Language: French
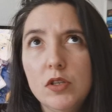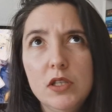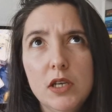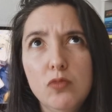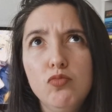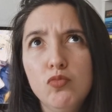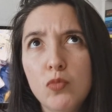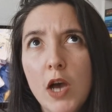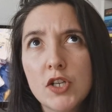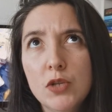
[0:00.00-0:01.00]
qui, est
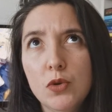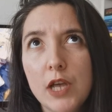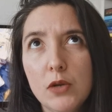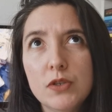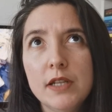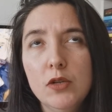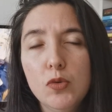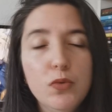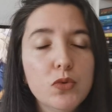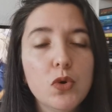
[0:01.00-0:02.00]
âgée de quelques années
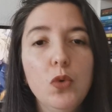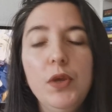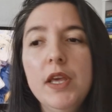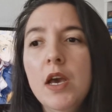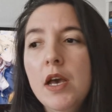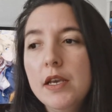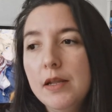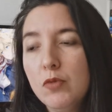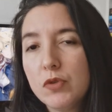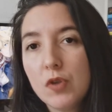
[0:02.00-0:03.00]
de plus que lui,
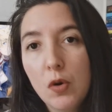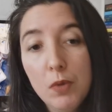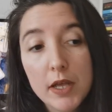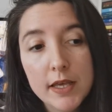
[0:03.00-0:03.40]
il me semble.